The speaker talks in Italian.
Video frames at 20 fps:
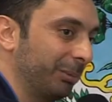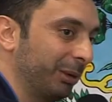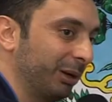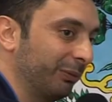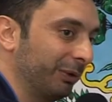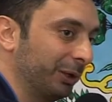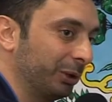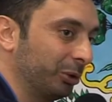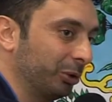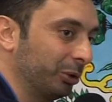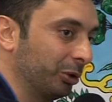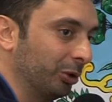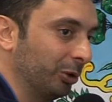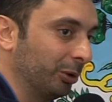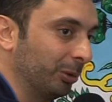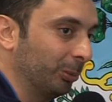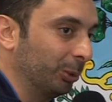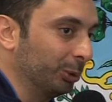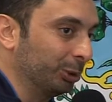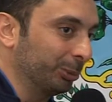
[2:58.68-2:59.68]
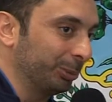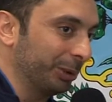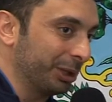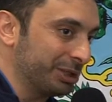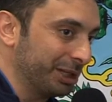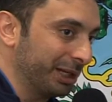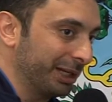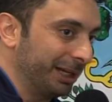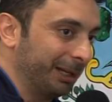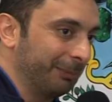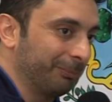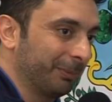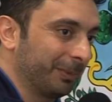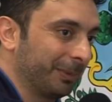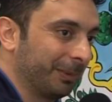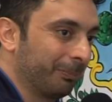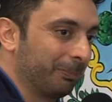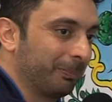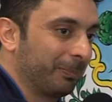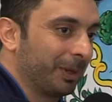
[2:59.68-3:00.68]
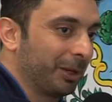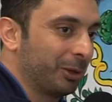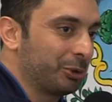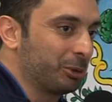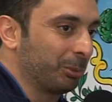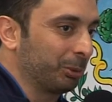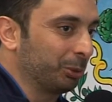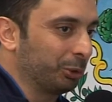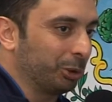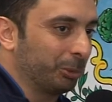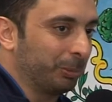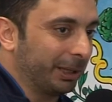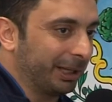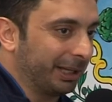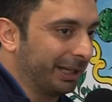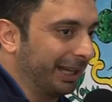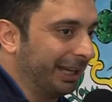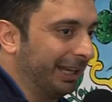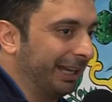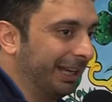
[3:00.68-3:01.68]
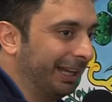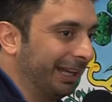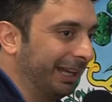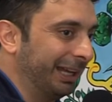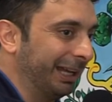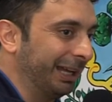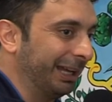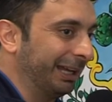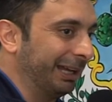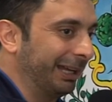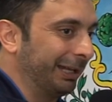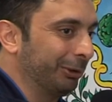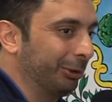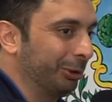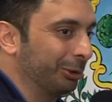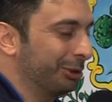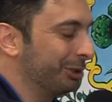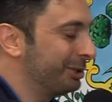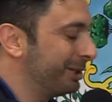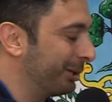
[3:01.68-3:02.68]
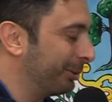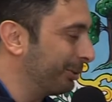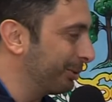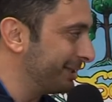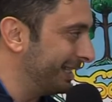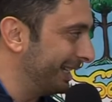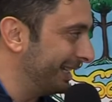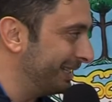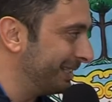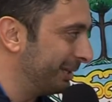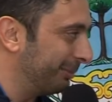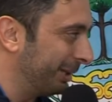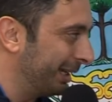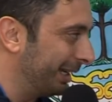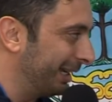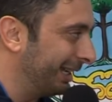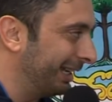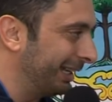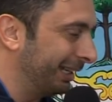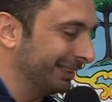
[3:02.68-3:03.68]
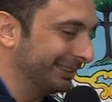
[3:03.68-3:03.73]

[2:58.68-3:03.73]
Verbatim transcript: mi hanno fatto molto piacere, soprattutto perché non di circostanza ma